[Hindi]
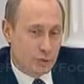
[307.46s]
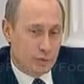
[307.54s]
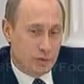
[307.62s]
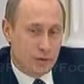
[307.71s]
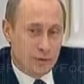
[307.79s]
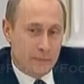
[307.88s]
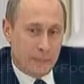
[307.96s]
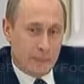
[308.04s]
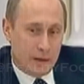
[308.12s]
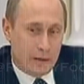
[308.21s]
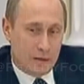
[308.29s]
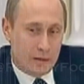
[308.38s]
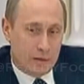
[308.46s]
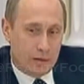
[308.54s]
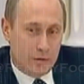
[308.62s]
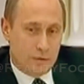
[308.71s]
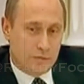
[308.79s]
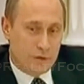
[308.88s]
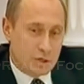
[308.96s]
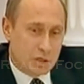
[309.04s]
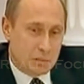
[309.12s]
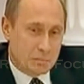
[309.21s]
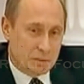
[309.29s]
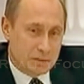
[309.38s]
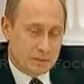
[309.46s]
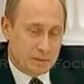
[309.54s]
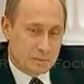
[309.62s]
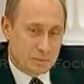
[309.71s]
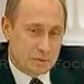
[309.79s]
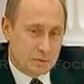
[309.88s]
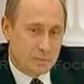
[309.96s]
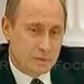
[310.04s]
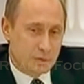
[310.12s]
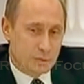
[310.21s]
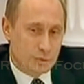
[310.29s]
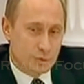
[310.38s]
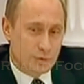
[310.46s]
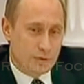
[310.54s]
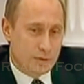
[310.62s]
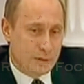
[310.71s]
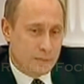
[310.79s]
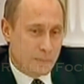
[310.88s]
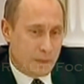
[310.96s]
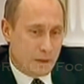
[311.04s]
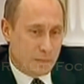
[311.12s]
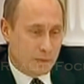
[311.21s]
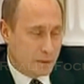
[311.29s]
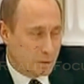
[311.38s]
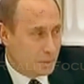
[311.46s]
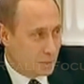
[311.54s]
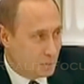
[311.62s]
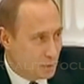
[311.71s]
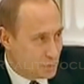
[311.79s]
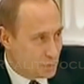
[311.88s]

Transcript: कोई नहीं जानता कि उसे लेक्टोज से एलर्जी है या दूध पसंद नहीं